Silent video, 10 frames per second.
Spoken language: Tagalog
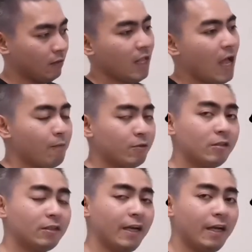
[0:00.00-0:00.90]
Tapos,
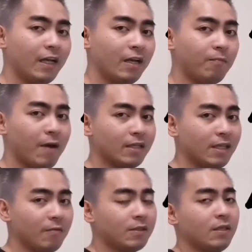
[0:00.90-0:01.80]
nag-training ka ng
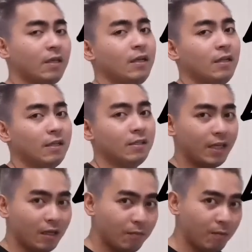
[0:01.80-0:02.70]
biceps. Let's
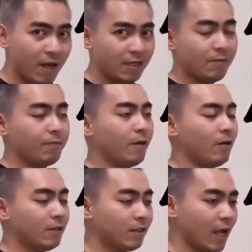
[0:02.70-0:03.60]
say, nagba-bicep
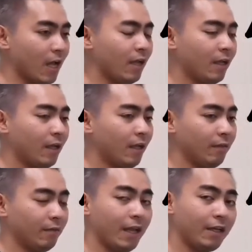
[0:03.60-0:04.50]
curls ka,
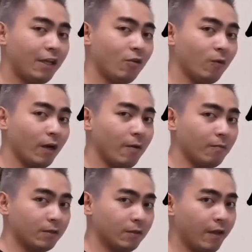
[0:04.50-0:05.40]
10
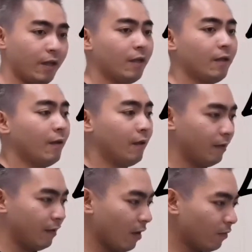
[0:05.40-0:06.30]
kilograms. Okay?
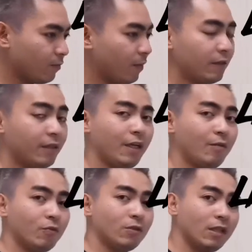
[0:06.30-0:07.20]
Tapos,
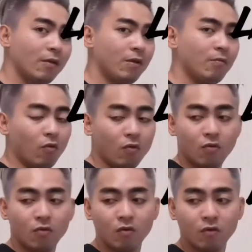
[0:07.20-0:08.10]
pagtingin mo sa tabi
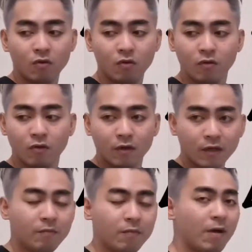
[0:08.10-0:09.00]
mo,
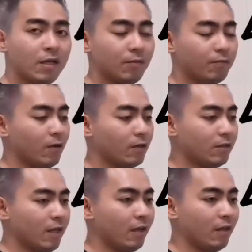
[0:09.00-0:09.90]

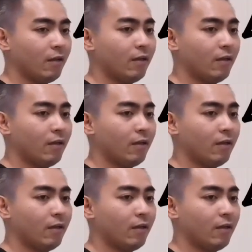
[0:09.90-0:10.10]
nagbabicycles din.